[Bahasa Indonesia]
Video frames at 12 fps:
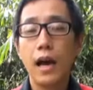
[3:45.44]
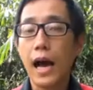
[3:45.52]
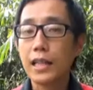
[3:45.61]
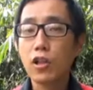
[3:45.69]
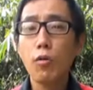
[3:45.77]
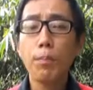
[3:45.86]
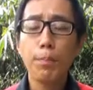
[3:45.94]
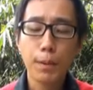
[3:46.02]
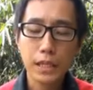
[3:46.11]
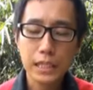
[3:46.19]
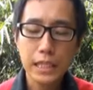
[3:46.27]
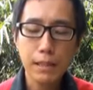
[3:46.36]
atau
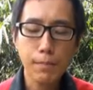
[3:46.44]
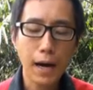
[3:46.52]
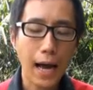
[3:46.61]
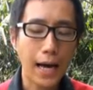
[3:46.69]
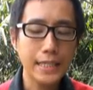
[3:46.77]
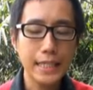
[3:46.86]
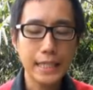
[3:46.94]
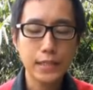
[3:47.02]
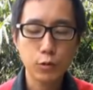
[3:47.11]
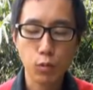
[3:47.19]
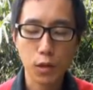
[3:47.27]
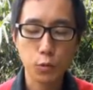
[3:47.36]
pergi menghadiri
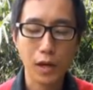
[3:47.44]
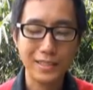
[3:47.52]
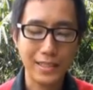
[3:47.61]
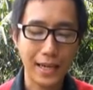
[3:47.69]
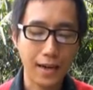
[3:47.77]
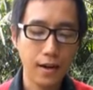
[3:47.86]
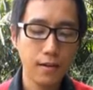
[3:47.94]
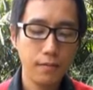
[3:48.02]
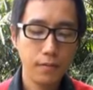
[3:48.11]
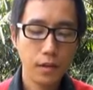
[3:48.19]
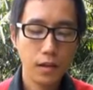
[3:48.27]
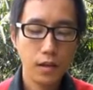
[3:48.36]
suatu acara,
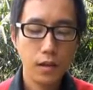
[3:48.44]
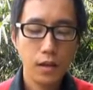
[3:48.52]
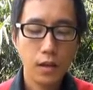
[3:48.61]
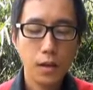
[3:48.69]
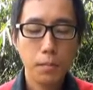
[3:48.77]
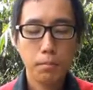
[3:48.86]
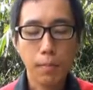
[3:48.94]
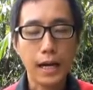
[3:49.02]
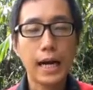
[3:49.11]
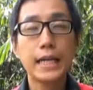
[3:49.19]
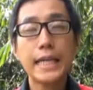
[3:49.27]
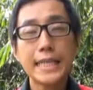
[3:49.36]

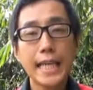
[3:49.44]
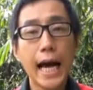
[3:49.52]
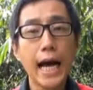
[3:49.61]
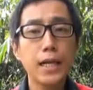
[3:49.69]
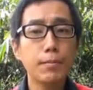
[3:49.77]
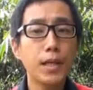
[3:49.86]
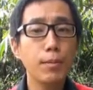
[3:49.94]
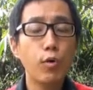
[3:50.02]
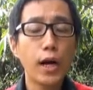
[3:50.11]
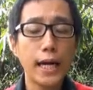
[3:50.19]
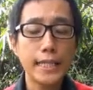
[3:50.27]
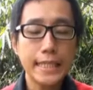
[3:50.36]
maka kita akan
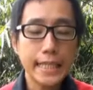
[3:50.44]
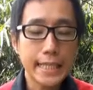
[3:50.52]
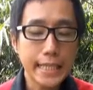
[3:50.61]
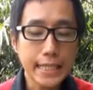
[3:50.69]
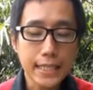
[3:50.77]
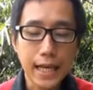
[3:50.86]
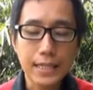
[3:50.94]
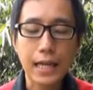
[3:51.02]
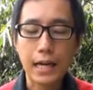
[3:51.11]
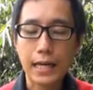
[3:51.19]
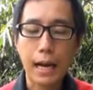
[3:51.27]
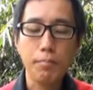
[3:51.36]
menemukan diri kita
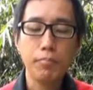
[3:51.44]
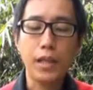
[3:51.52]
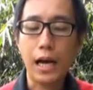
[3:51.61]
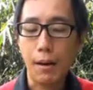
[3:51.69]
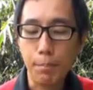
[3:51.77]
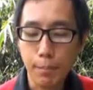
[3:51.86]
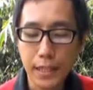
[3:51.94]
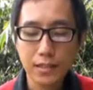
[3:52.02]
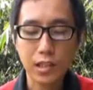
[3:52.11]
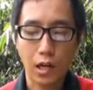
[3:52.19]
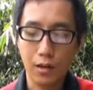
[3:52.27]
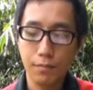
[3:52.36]
terekam dalam
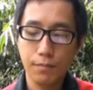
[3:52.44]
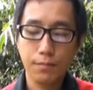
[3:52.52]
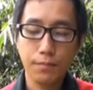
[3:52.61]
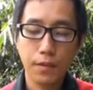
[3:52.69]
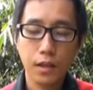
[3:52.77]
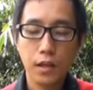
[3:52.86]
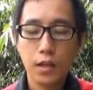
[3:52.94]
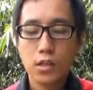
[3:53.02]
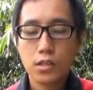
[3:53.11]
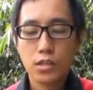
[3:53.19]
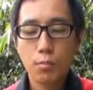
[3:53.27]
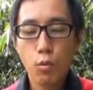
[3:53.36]
piksel.
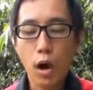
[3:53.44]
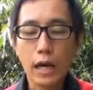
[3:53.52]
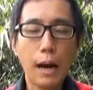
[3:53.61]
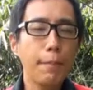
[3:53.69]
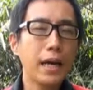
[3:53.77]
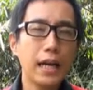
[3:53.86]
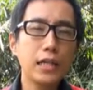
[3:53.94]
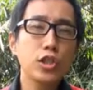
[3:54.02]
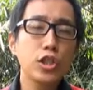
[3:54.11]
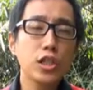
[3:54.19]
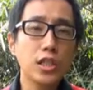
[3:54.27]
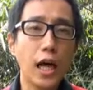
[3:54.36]
sebuah kamera
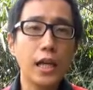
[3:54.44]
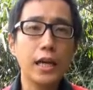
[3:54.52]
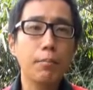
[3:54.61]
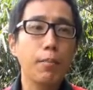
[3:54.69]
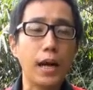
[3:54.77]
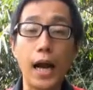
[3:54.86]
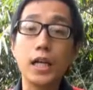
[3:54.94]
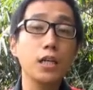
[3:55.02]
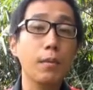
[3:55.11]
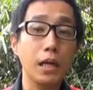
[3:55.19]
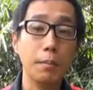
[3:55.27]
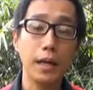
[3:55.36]
digital yang berada
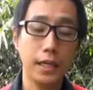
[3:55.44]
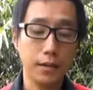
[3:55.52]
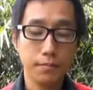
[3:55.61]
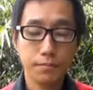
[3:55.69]
di mana-mana.